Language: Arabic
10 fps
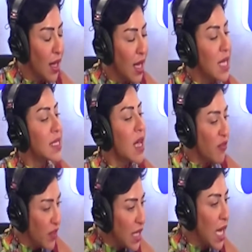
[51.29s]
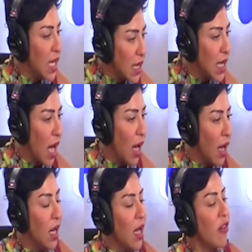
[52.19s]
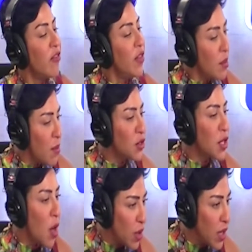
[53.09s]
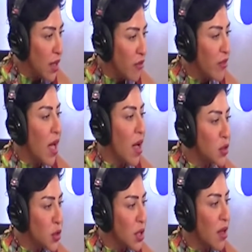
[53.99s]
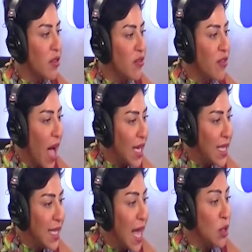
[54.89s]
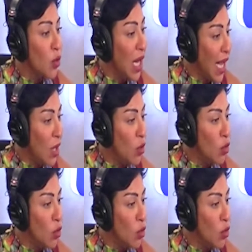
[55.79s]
صار فينا نطلع في مشاوير في أنشطة في فعاليات والحلو